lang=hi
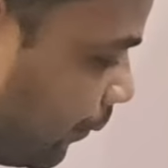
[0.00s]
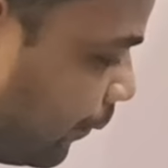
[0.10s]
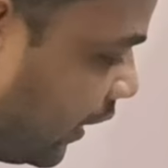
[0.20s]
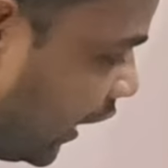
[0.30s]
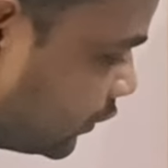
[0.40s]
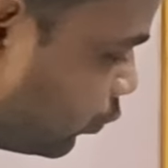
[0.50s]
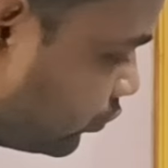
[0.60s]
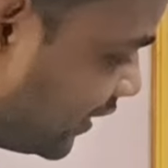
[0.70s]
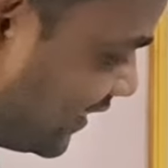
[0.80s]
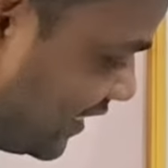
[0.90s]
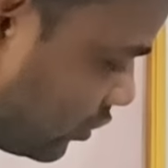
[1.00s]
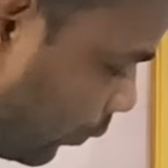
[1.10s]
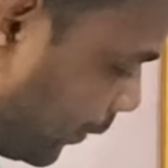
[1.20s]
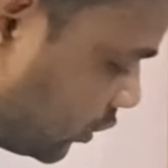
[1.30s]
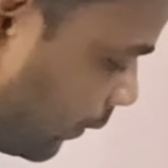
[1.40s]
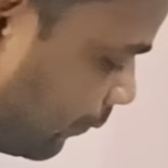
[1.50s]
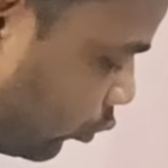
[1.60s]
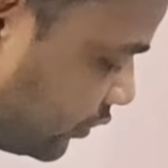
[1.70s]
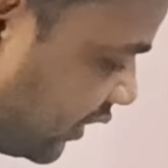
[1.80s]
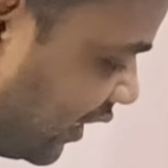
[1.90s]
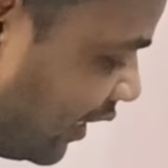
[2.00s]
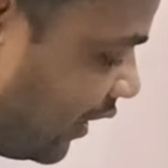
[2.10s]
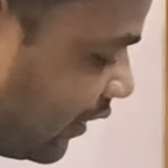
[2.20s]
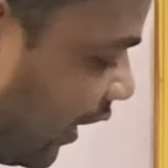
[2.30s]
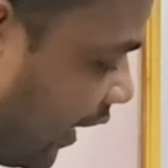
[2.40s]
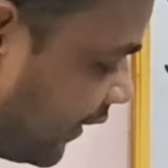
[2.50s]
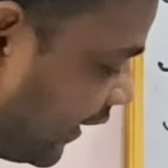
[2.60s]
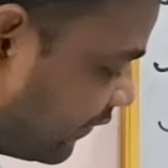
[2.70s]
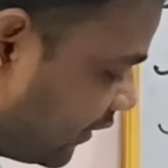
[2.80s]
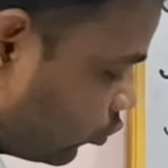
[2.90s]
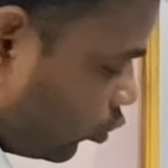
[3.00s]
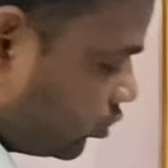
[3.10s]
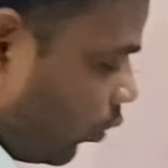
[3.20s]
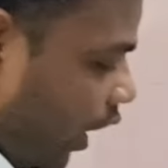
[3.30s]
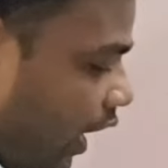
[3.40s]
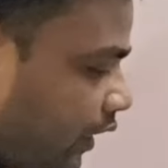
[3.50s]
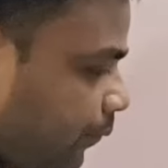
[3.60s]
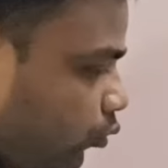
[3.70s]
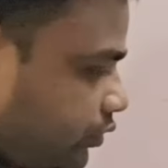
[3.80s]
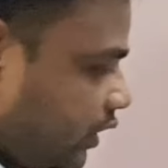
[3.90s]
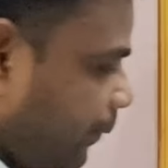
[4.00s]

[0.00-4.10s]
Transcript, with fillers: बिलासपुर से पचपन पोस्ट है कांकेर से 208 पोस्ट है